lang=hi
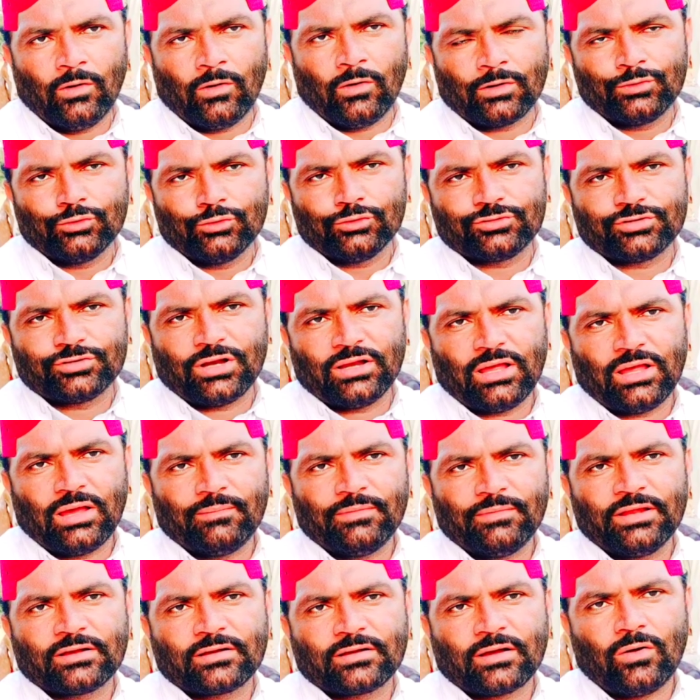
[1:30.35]
और दूसरा
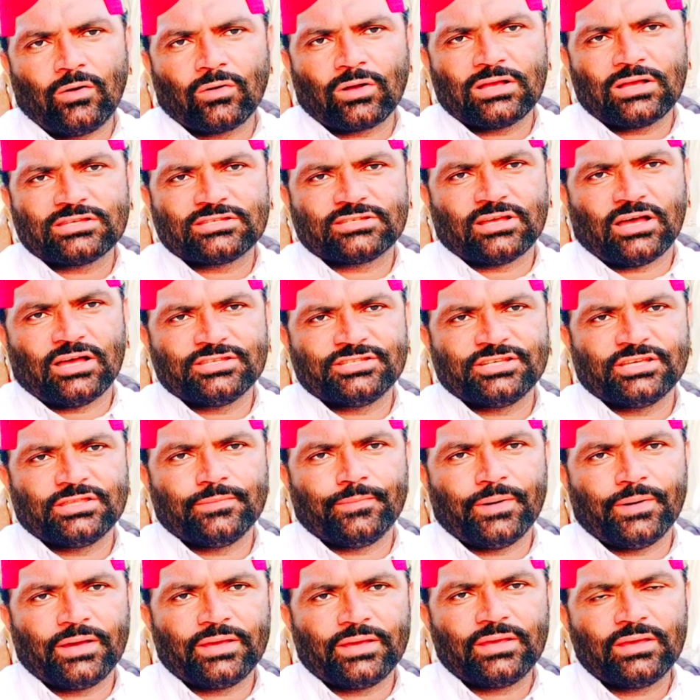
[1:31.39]
नाम लिखा होगा
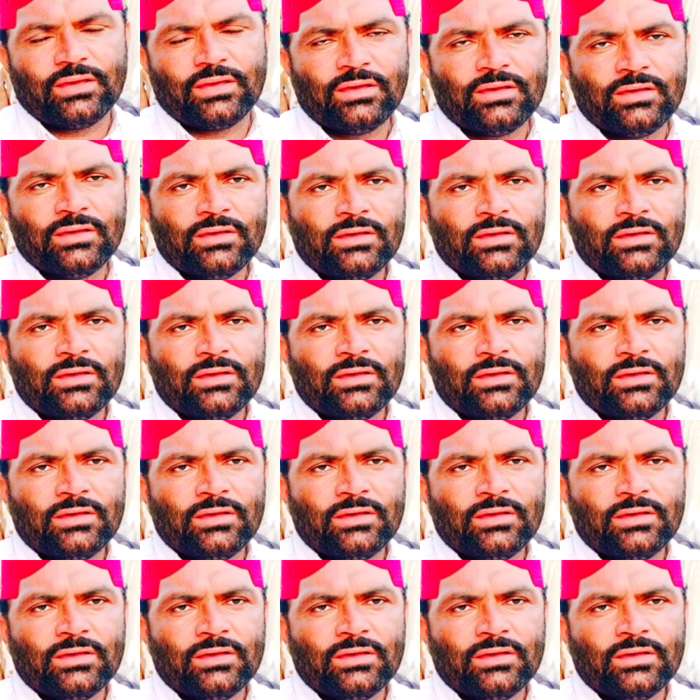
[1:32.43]
साजिद भाई